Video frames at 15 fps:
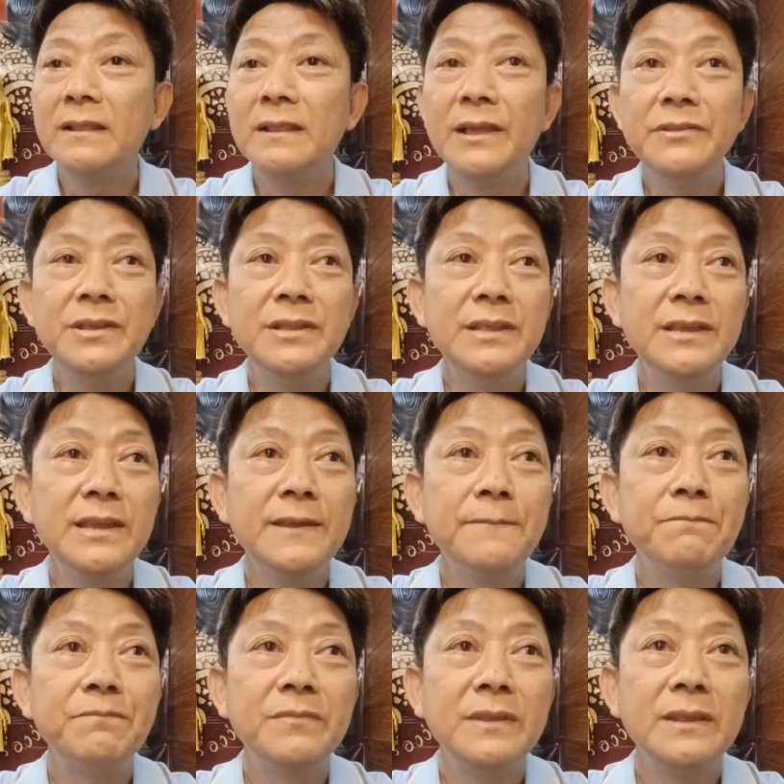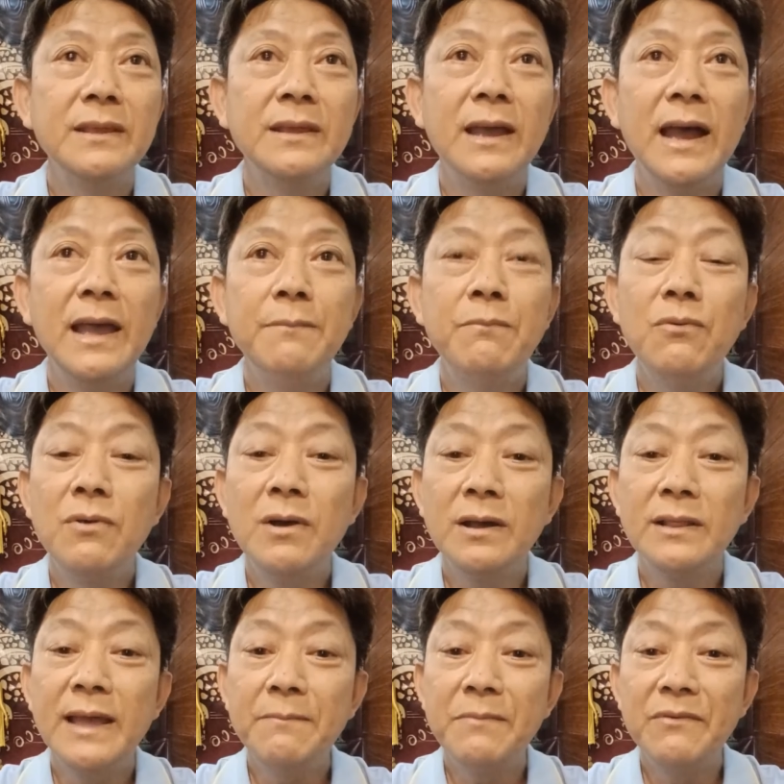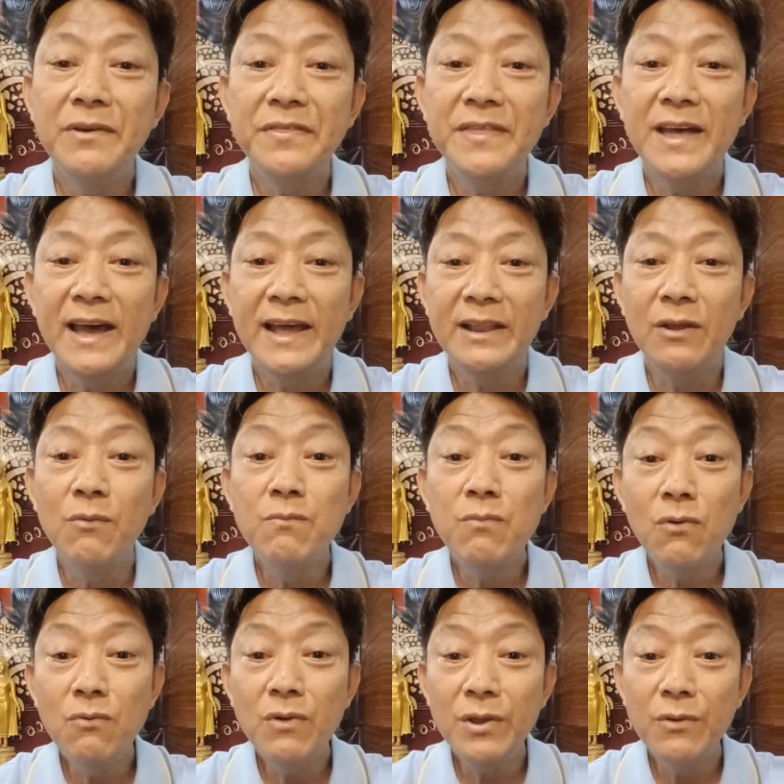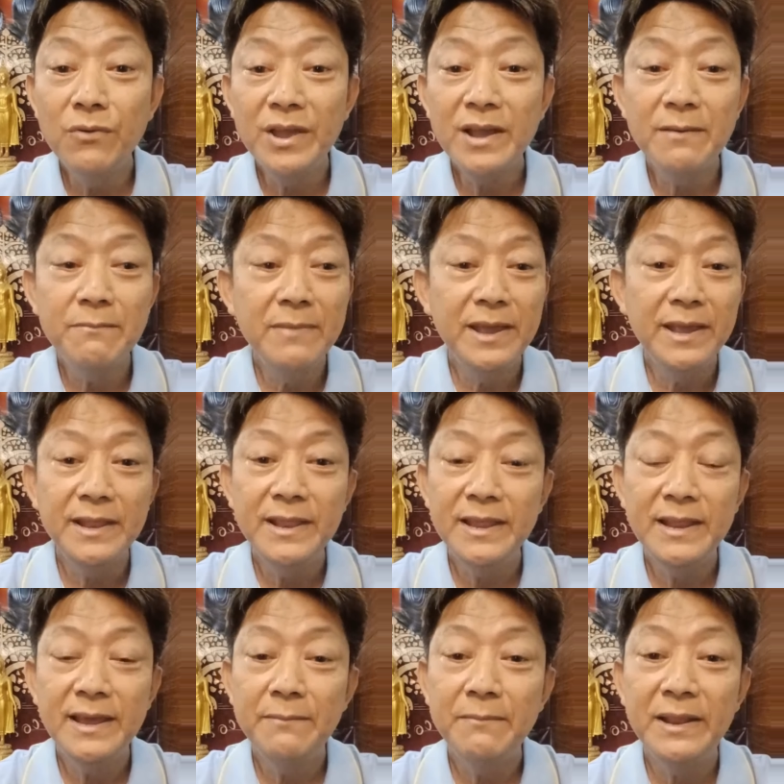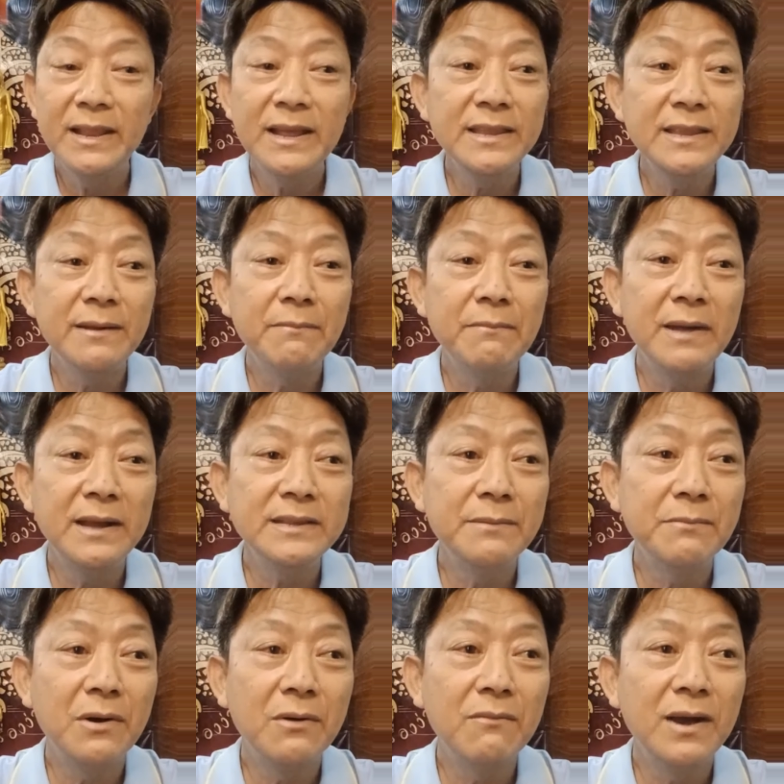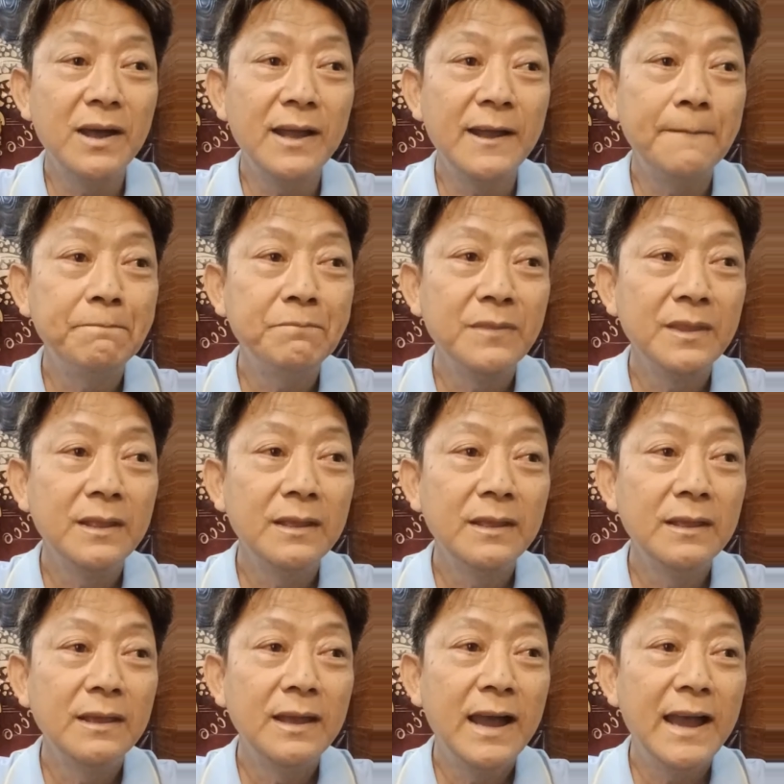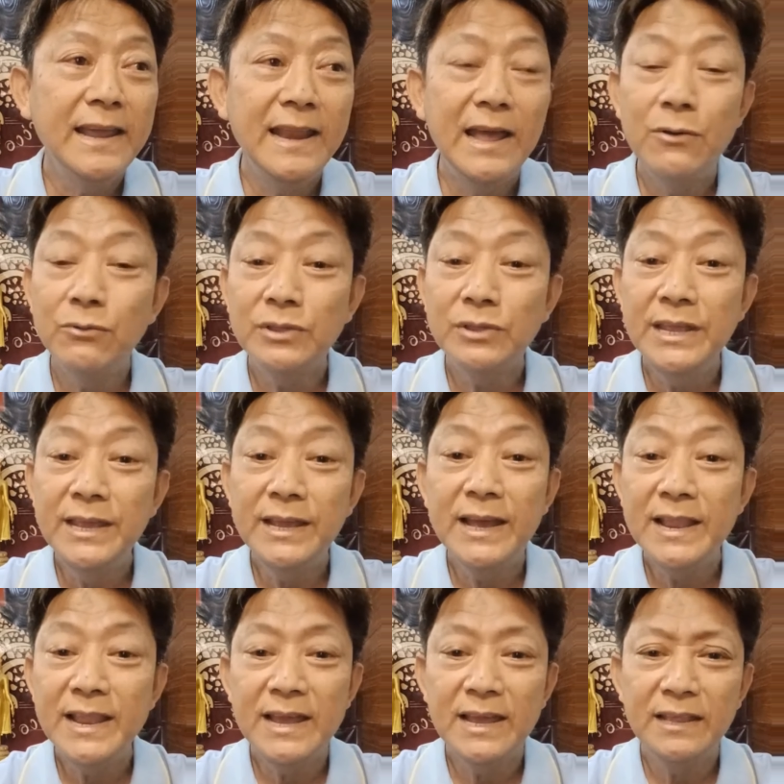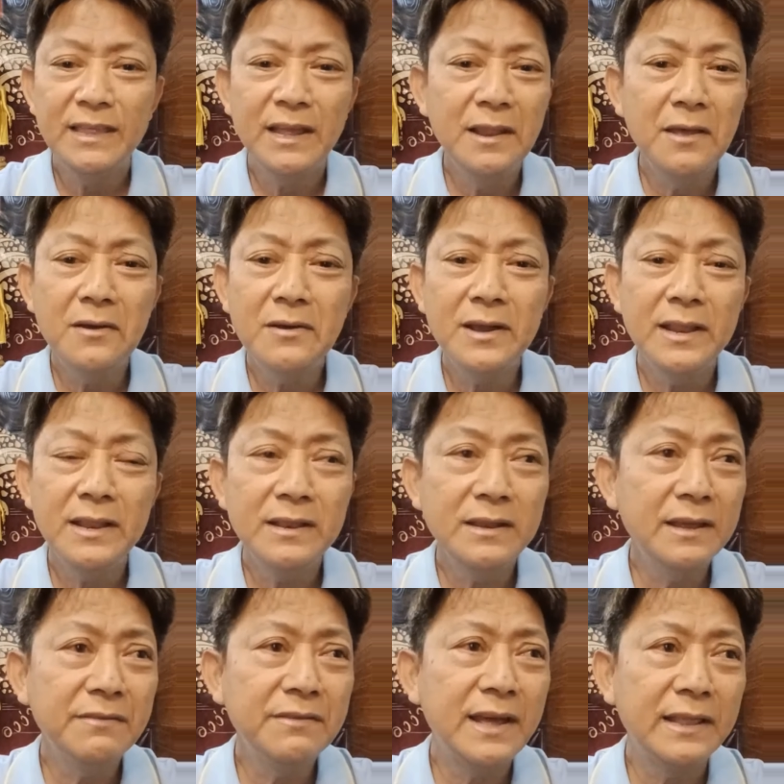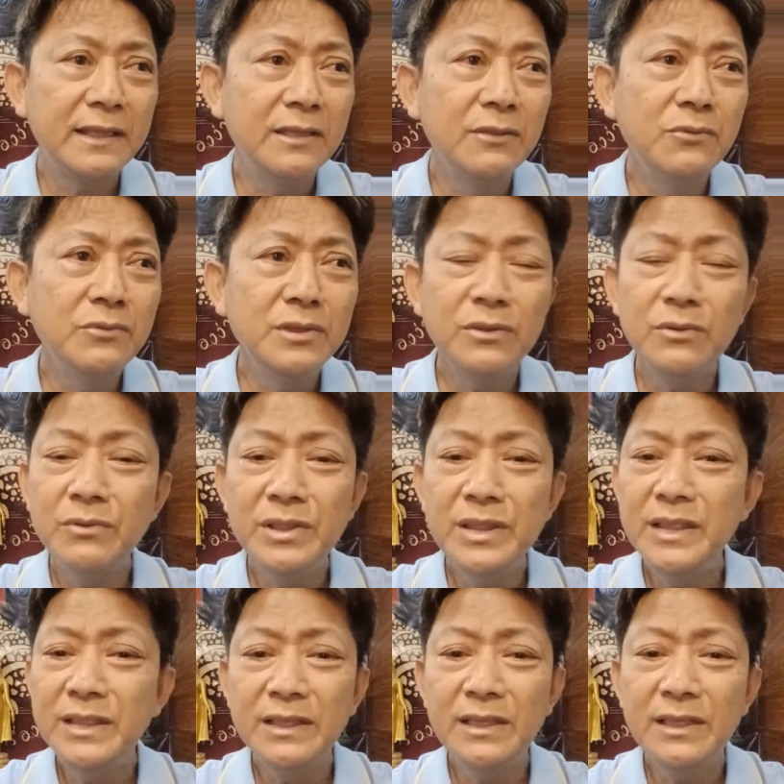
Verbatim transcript: แล้วทีนี้ไอ้พวกนักประวัติศาสตร์อมกล้วยอวยเขมรเนี่ยนะมันก็จะมักจะบอกว่าให้เราตีกันนะทะเลาะกันกษัตริย์นู้นคนนี้